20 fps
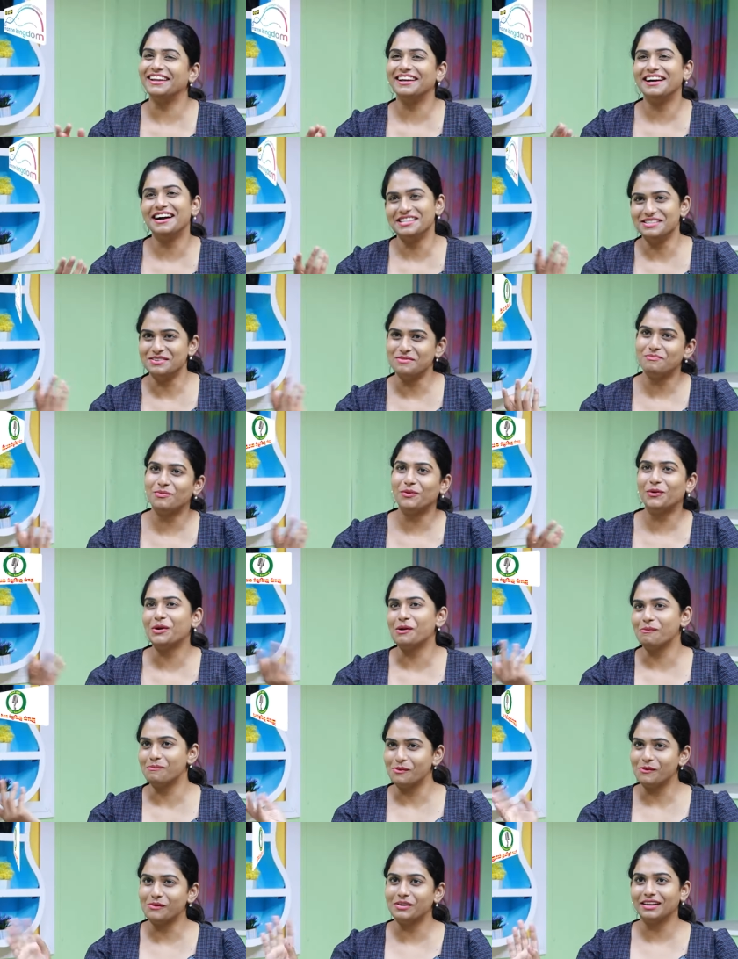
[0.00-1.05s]
இல்லை அது
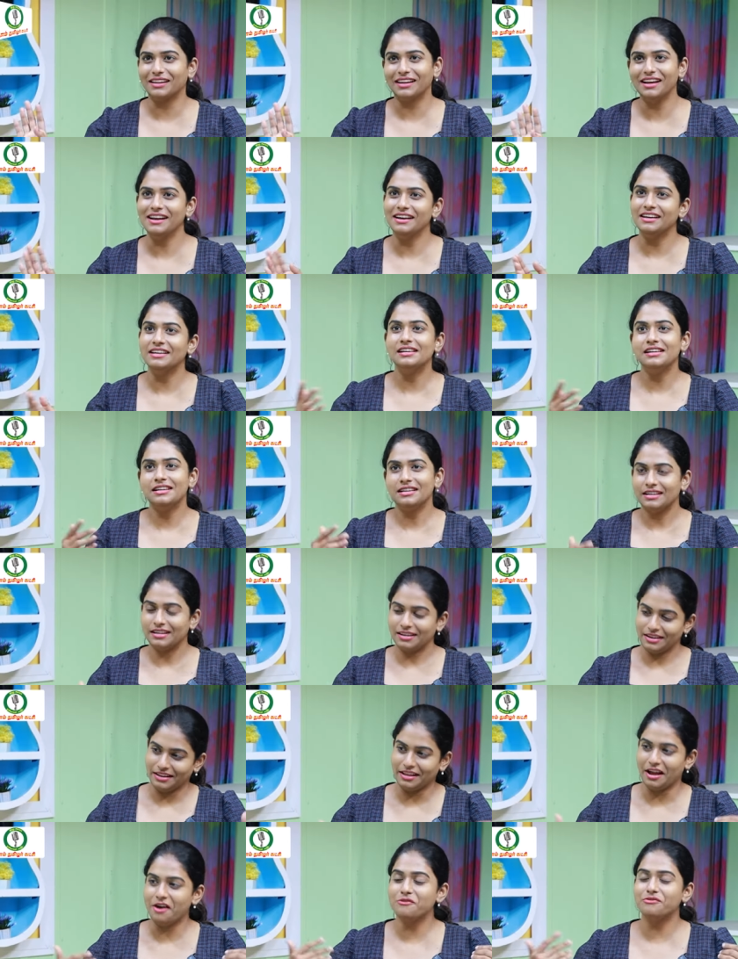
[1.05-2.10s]
போகிற போக்கு தான்
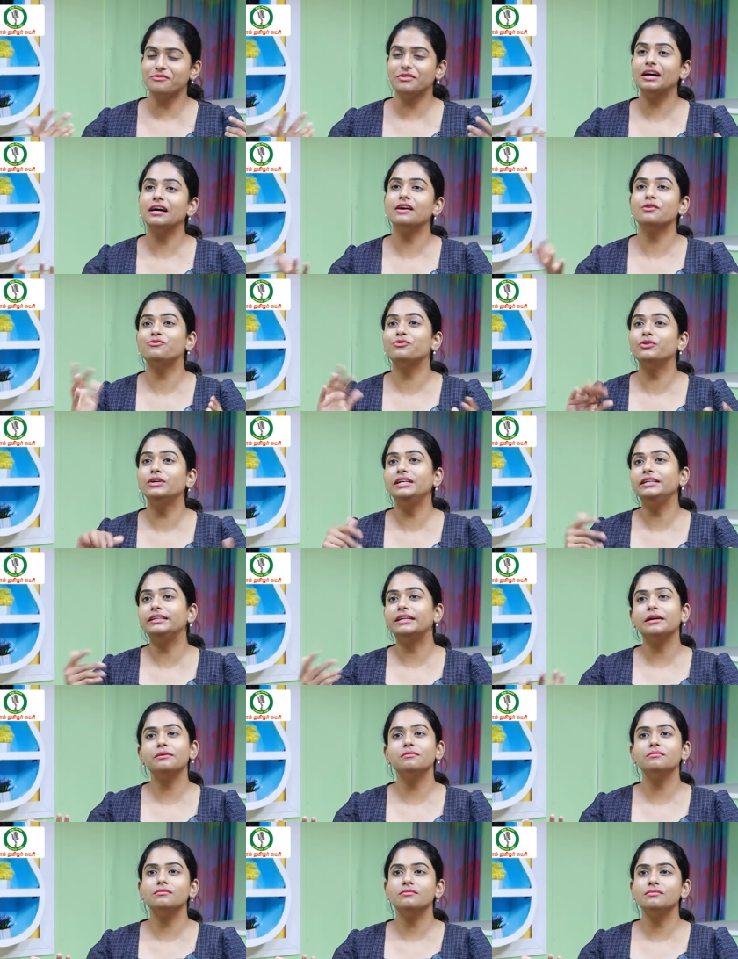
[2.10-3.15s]
ஏதாவது ஒர்க் ஃபுல்
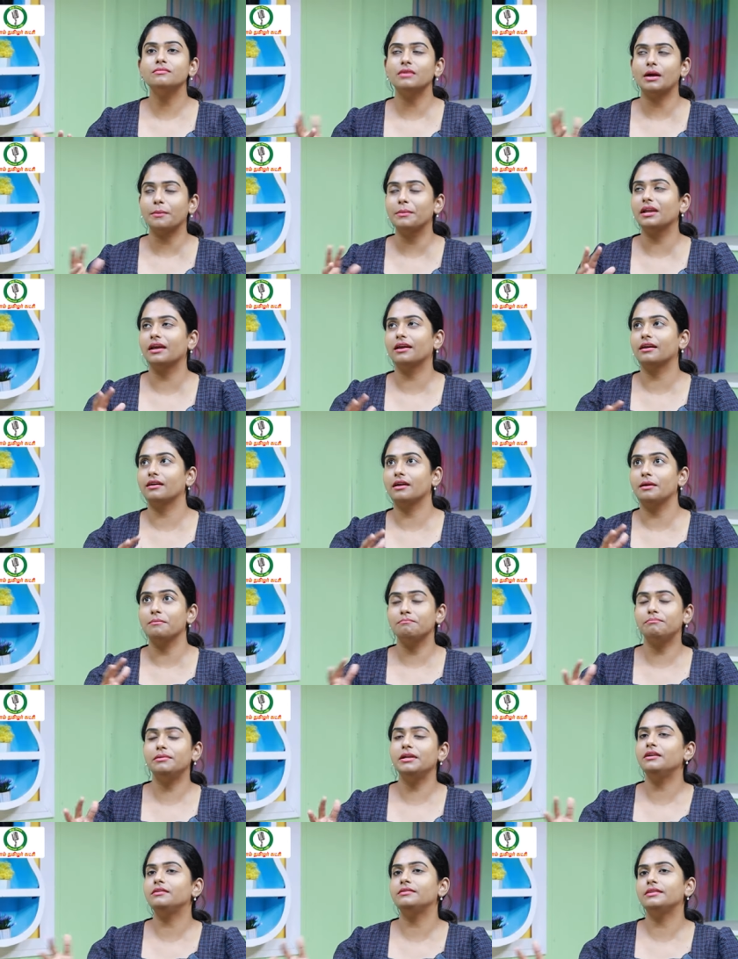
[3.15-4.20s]
டைம் ஐ மீன் லைக்
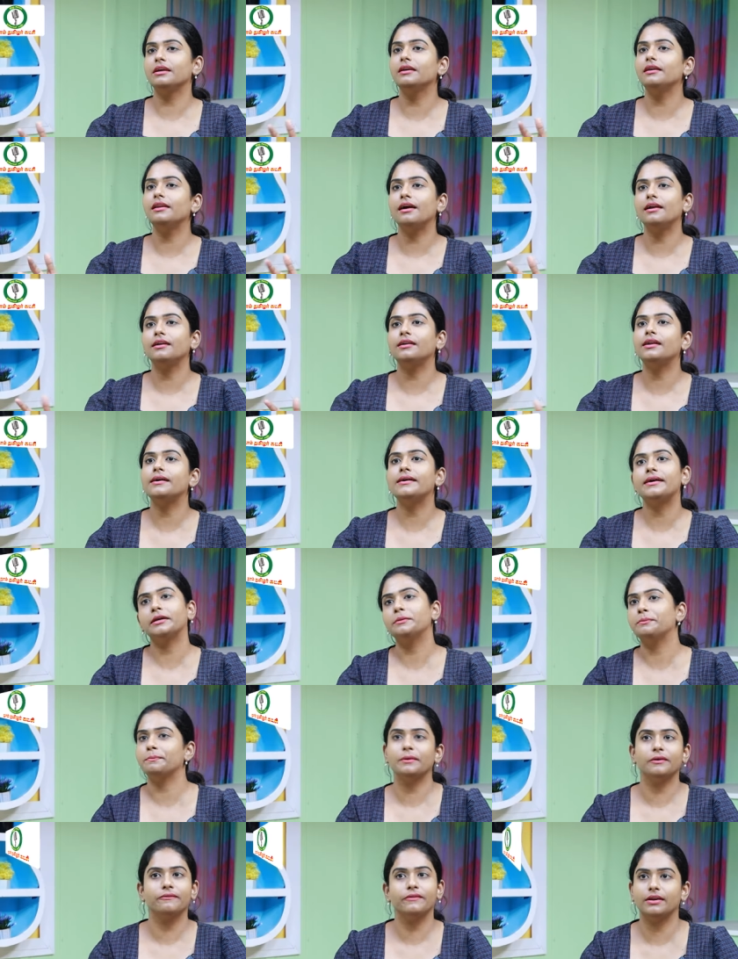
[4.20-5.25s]
கம்ப்ளீட் சிங்கிள் ஹேண்டடாக
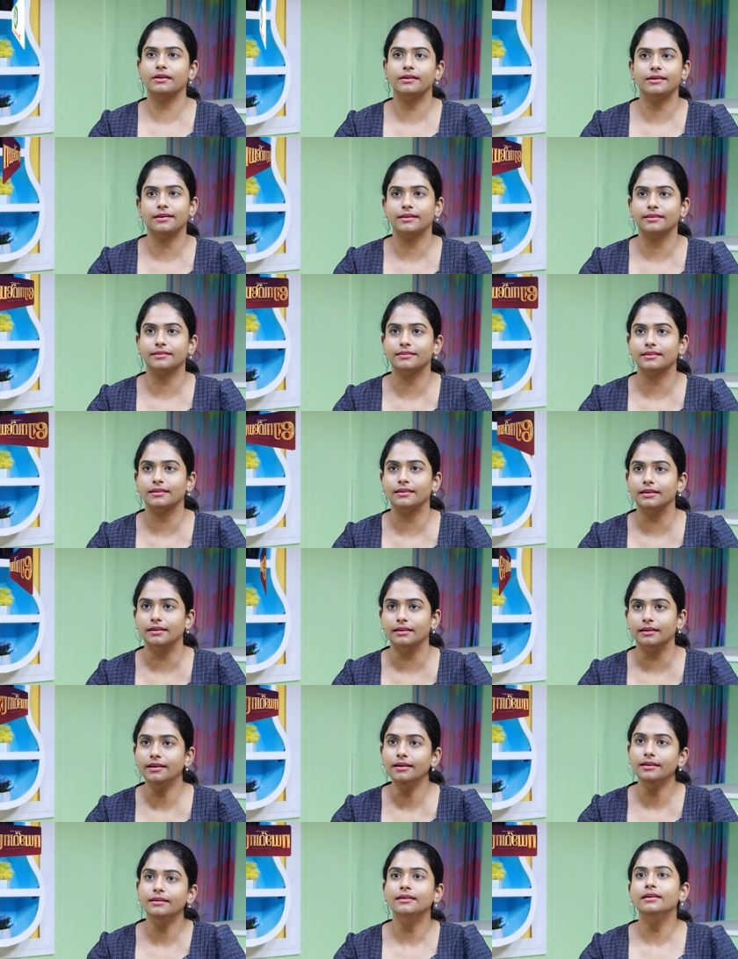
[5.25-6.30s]
ஆட் பண்ணுவேன்னா எனக்கு
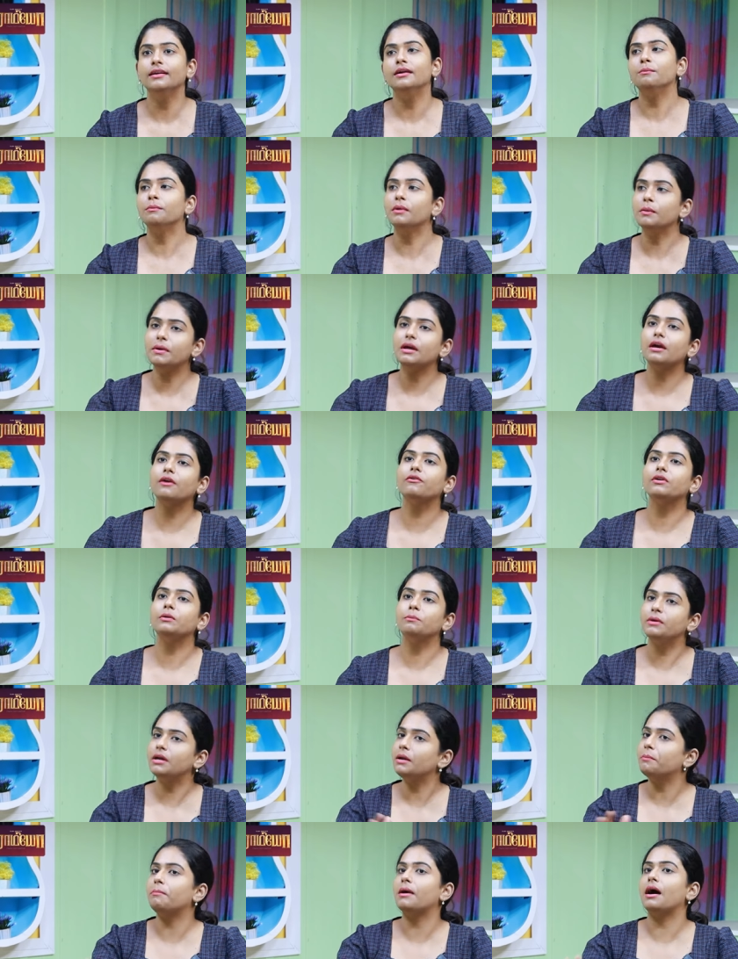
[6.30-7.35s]
தெரியல மேபி ஐ
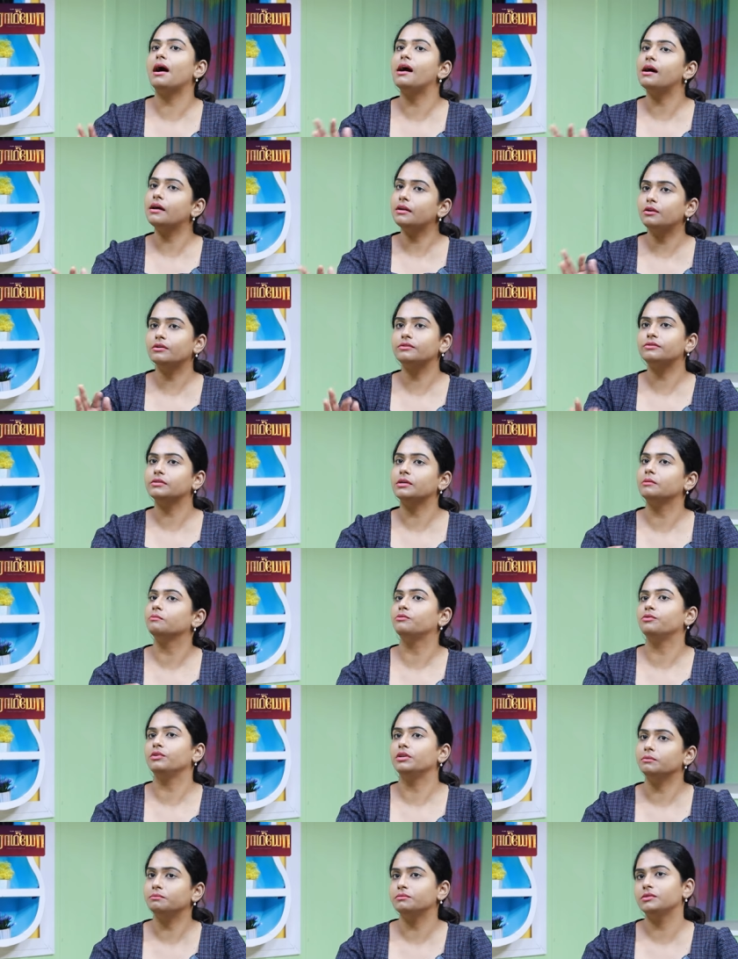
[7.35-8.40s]
வில் பி அ பார்ட் ஆஃப் சம்
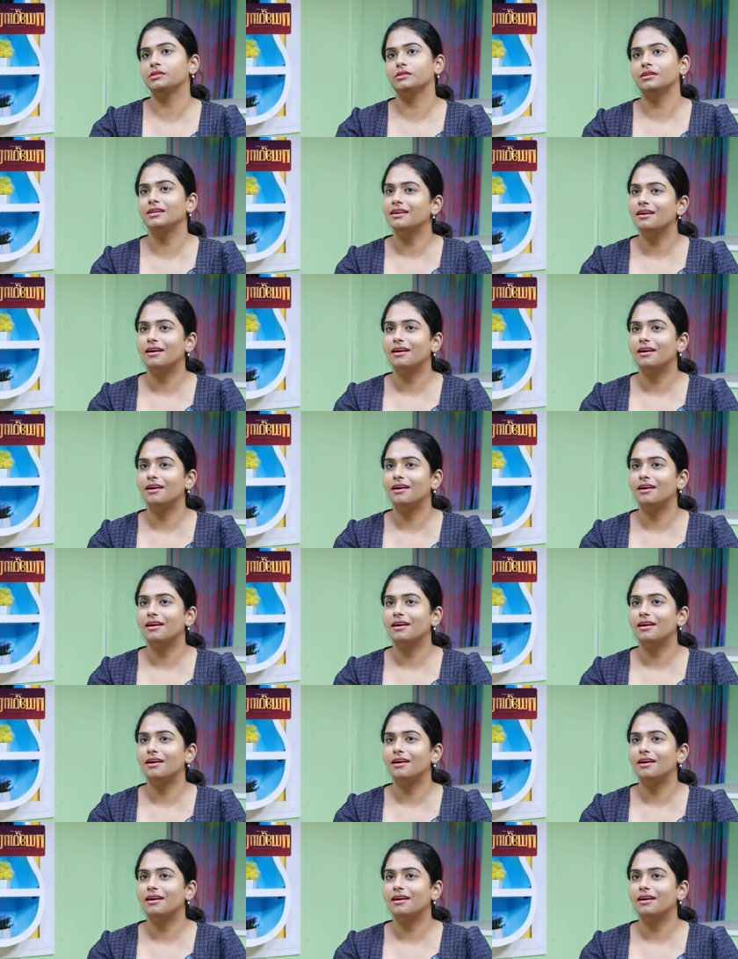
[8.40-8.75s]
ஃபிலிம்ஸ்